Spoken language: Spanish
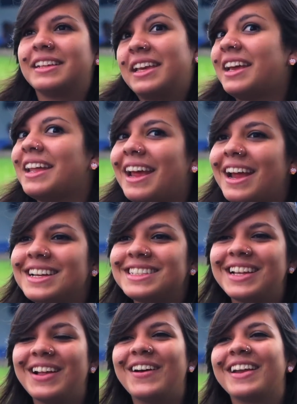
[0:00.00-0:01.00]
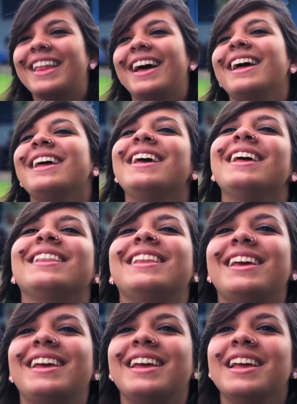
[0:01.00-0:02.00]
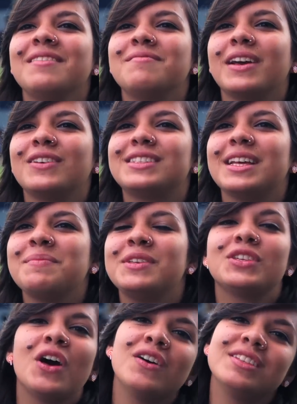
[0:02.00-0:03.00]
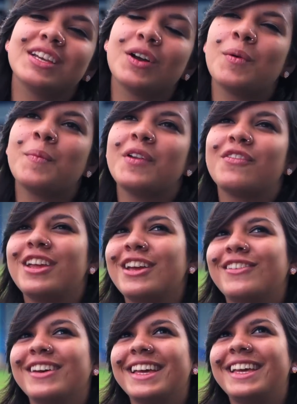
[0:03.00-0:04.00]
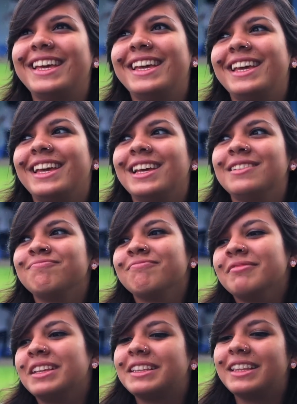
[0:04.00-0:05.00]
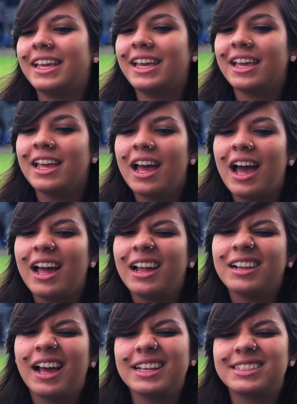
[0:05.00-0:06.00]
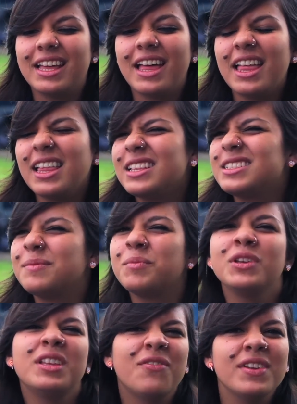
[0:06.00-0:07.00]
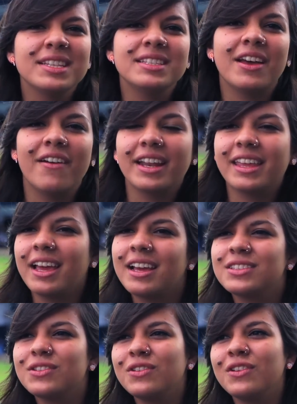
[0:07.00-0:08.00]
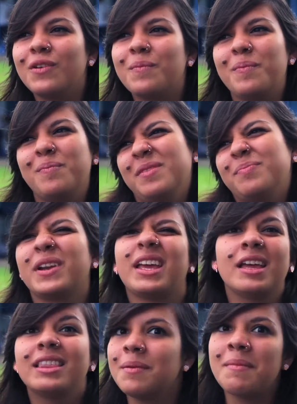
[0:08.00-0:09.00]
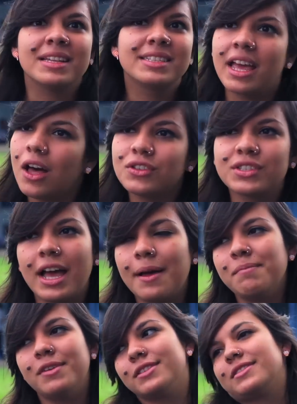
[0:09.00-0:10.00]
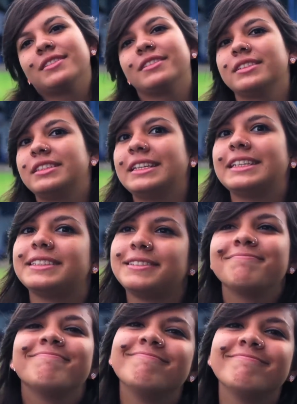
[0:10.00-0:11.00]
que creerse, la verdad. Di, me gustan mis ojos y como me río. Y di, a esta es muy difícil saber quién es uno, porque hay demasiados cambios, entonces...